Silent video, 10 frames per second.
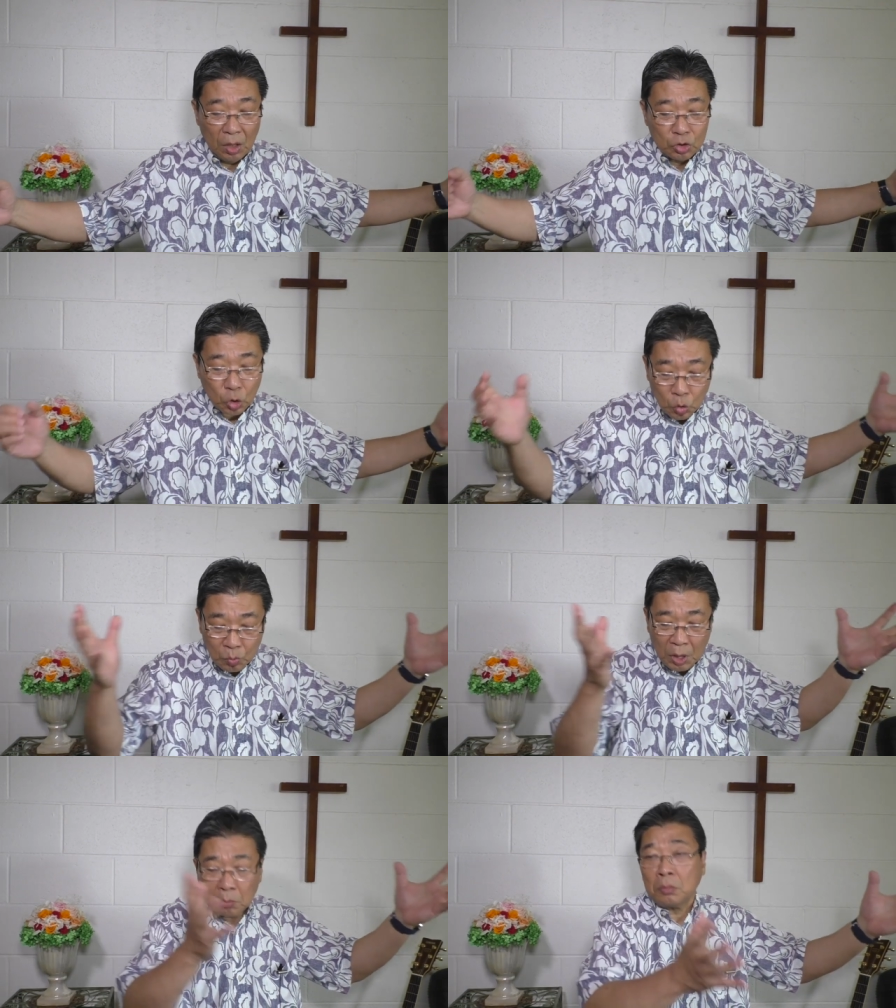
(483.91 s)
その
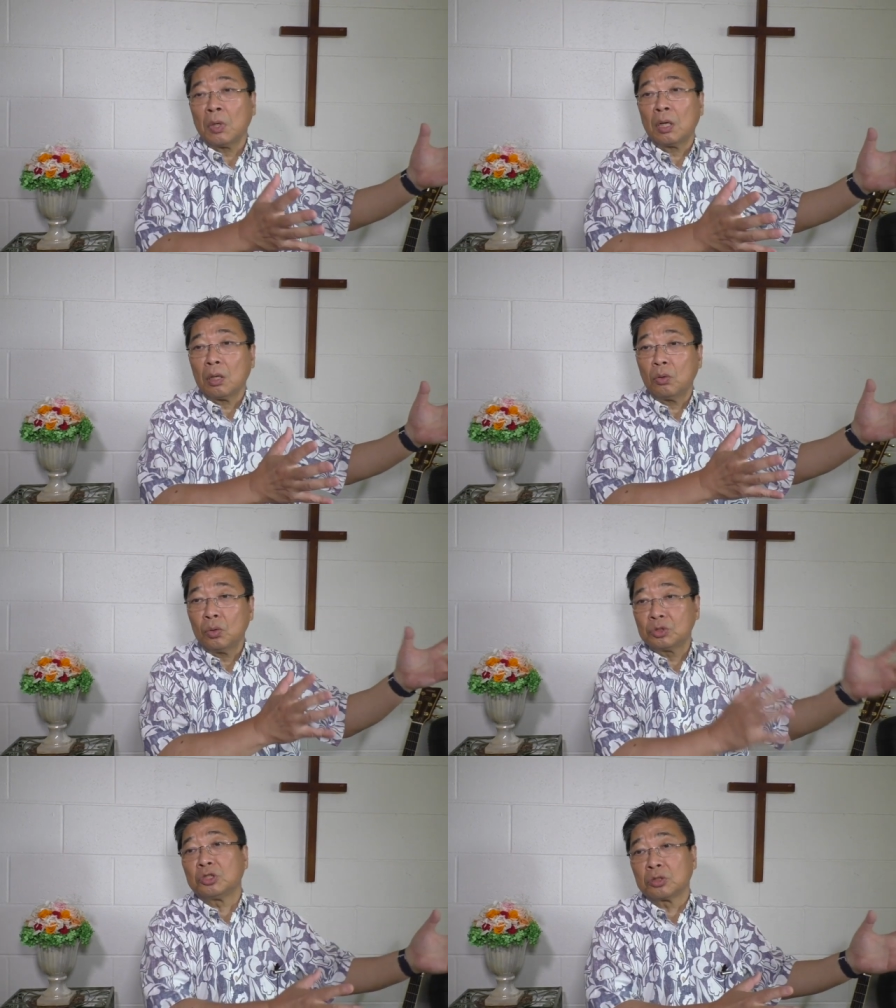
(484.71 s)
まんま
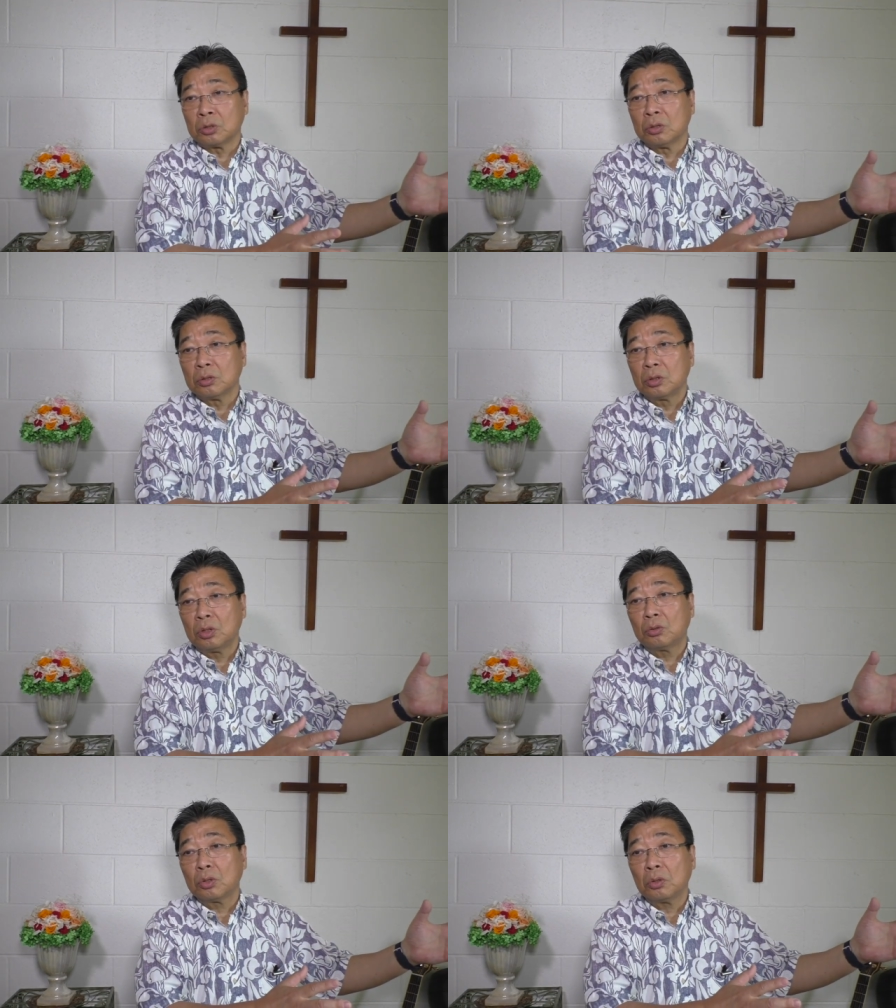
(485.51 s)
放置するって
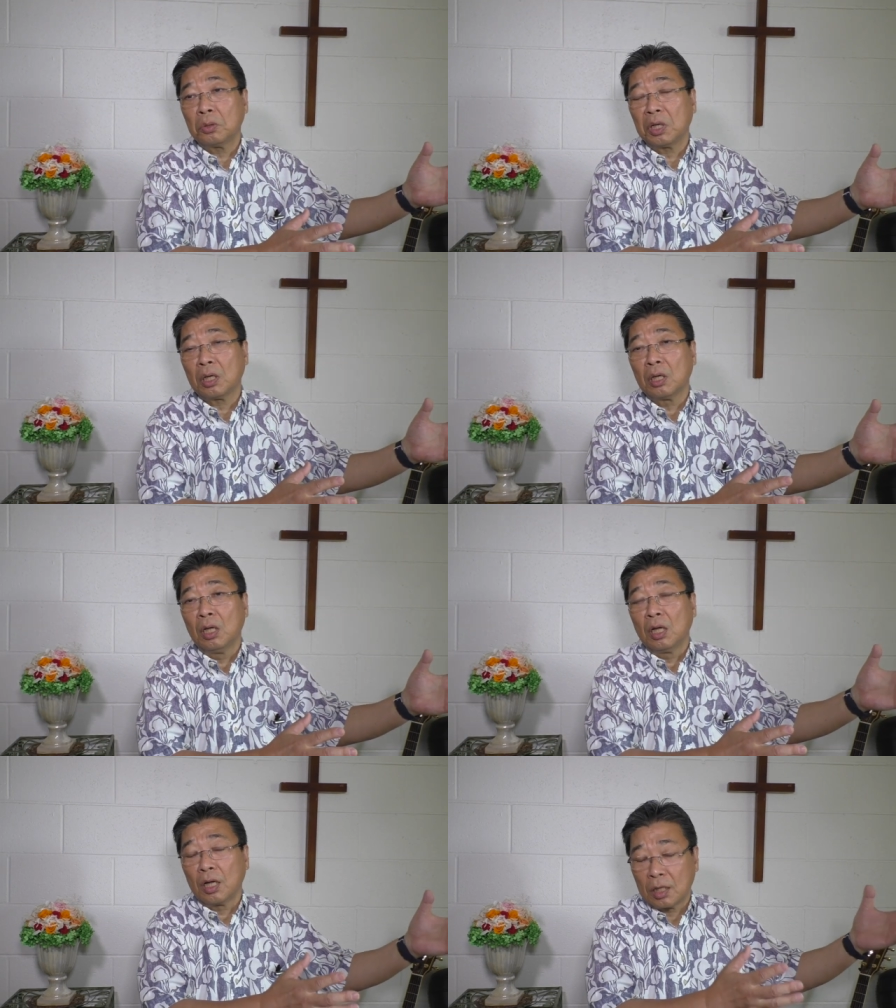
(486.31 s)
いうことは
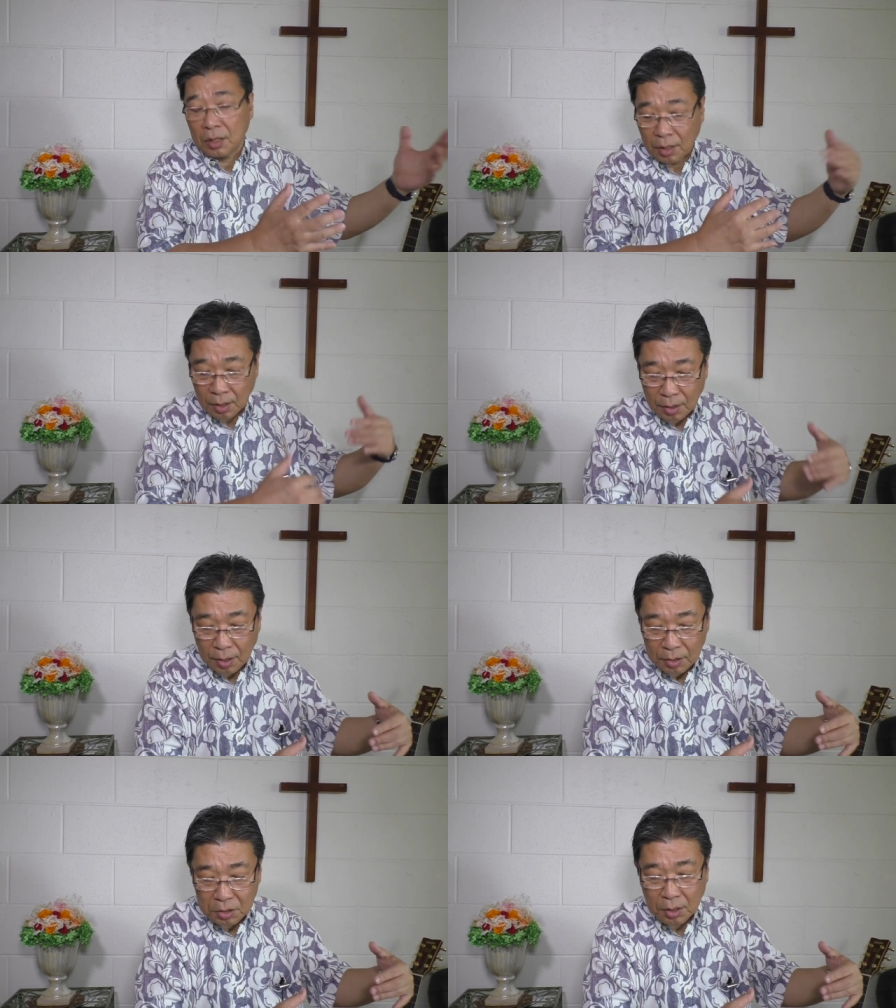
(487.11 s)
ハゲタカ
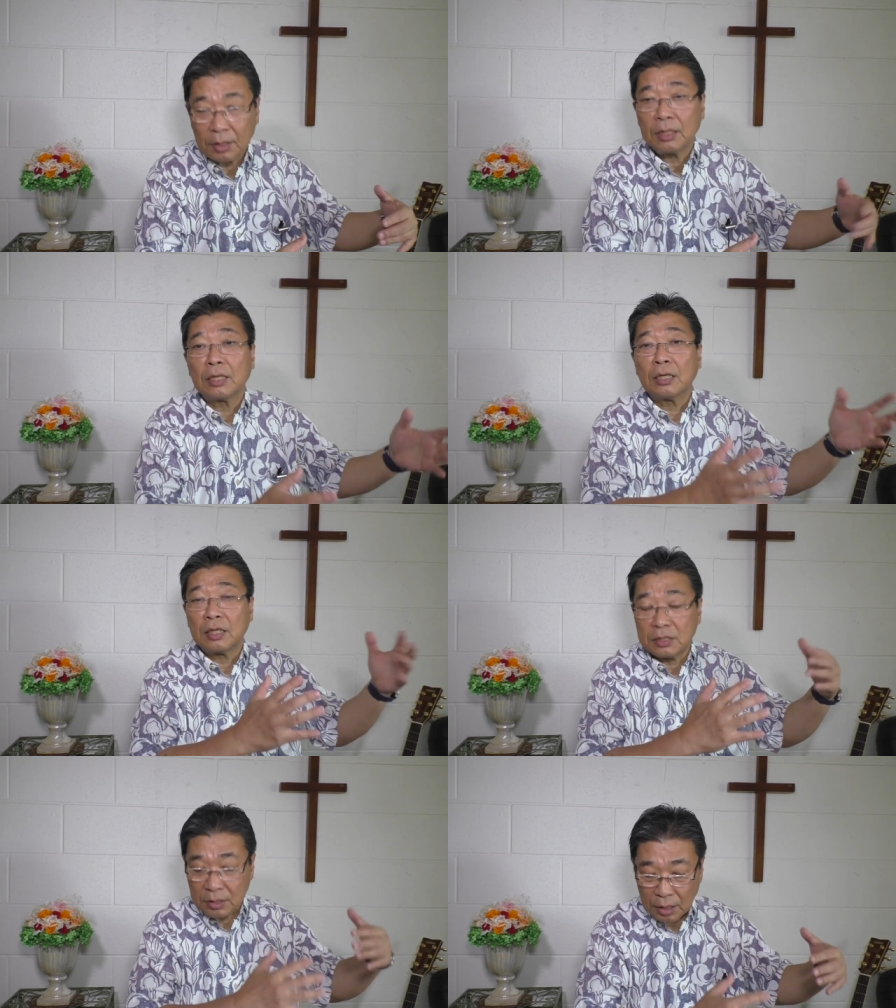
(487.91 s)
が来たり
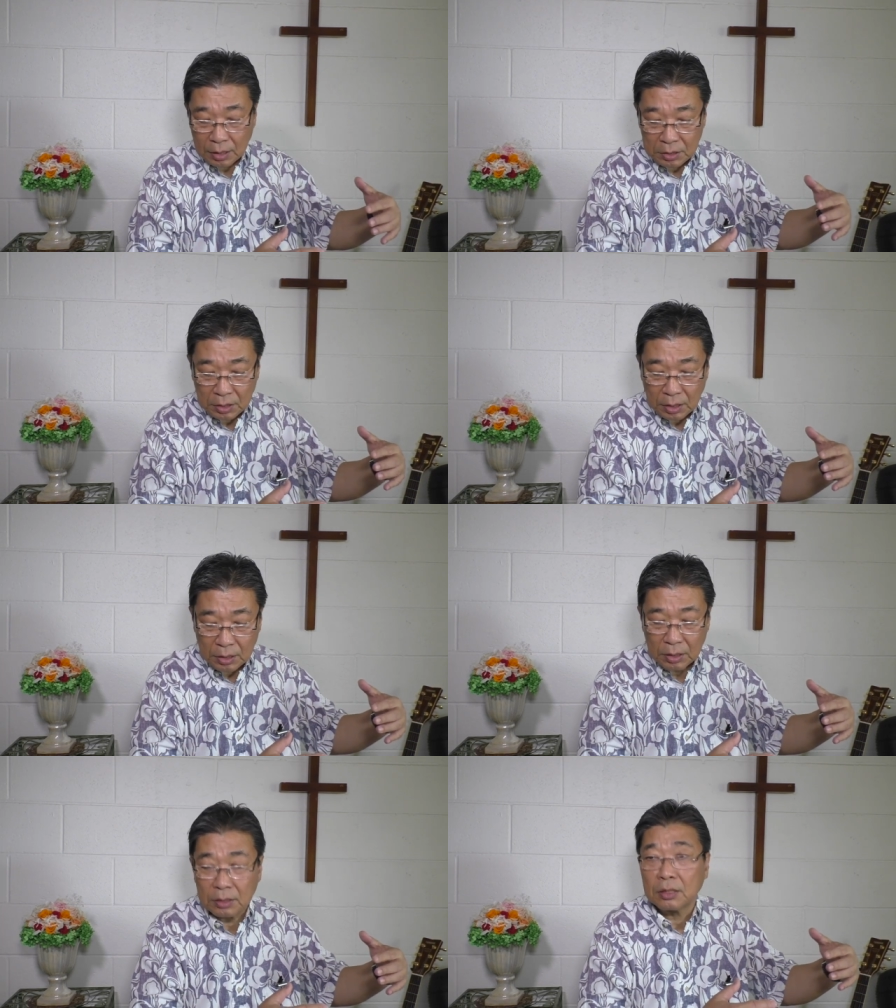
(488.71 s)
カラスが来た
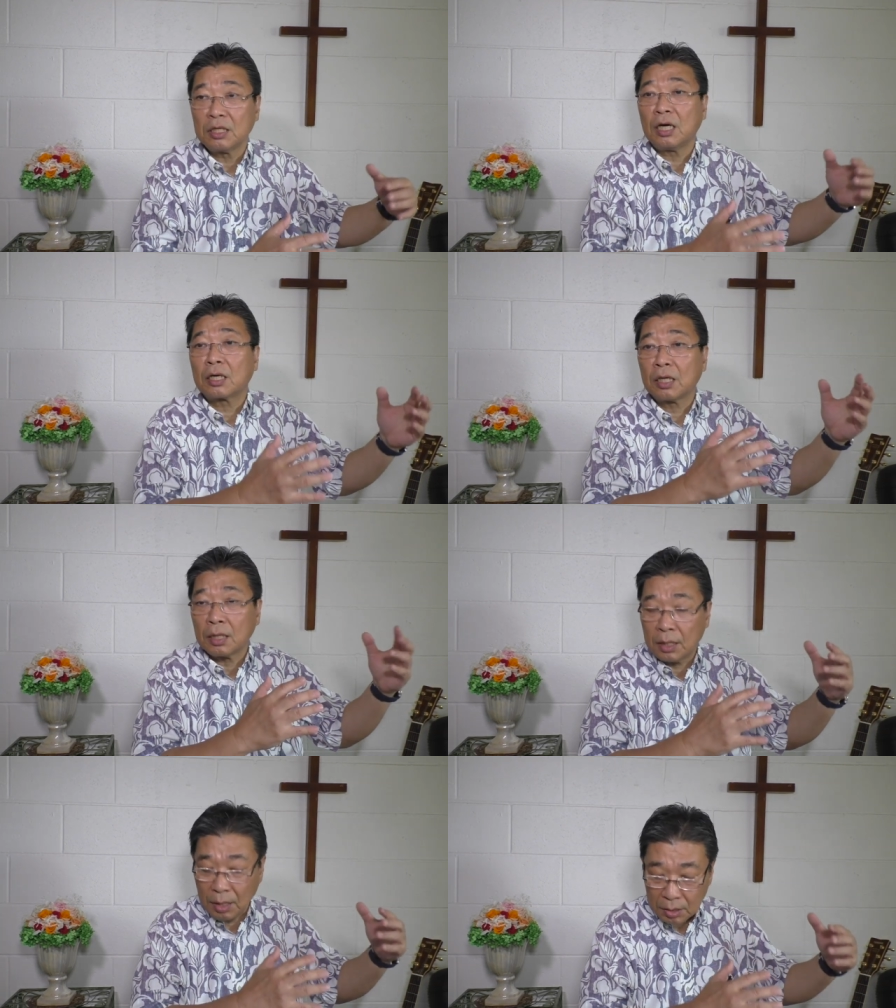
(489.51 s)
り野
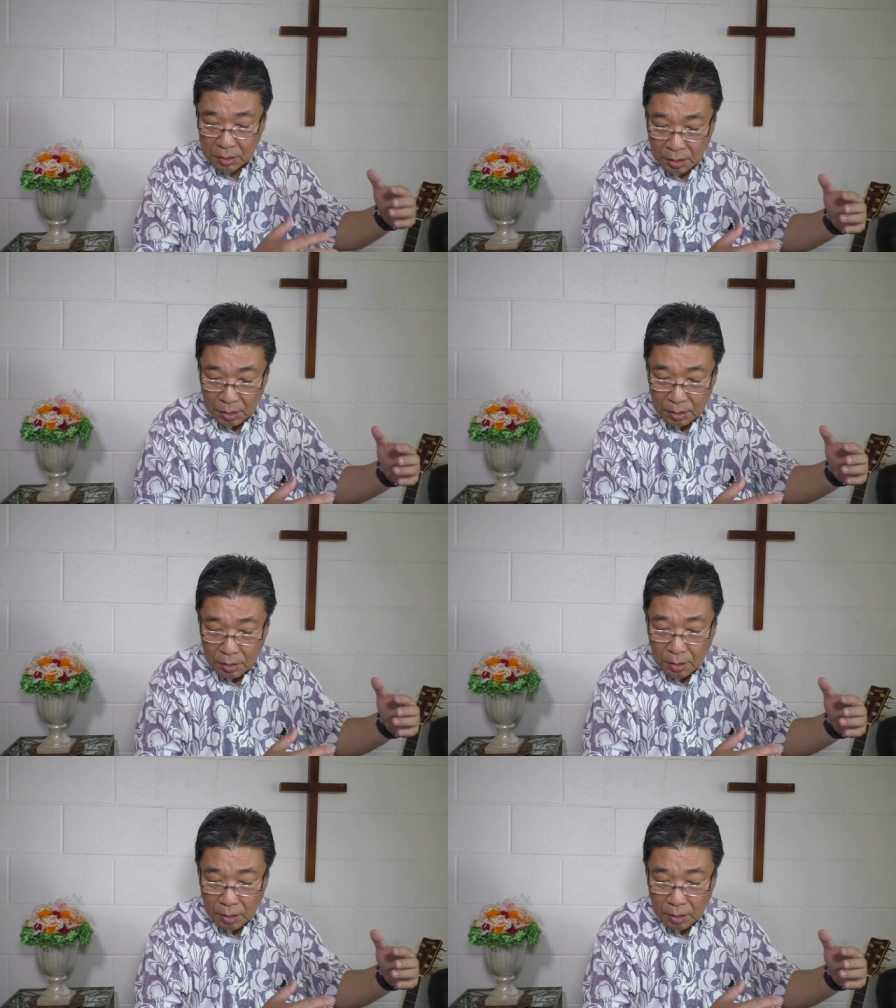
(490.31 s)
犬が来て、